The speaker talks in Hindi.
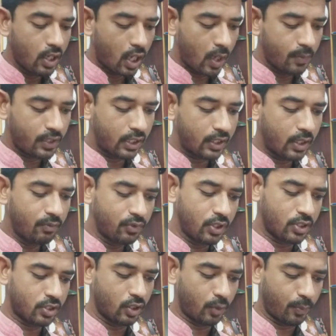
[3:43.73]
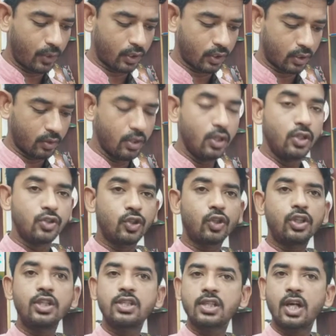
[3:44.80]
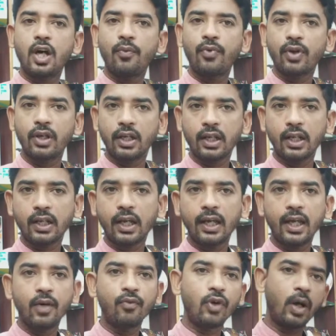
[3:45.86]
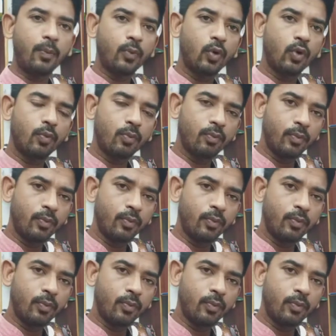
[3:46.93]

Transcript: अब चलते हैं हम तीसरे ऑफर तरफ जो तीसरा ऑफर निकल के आया है वो आपको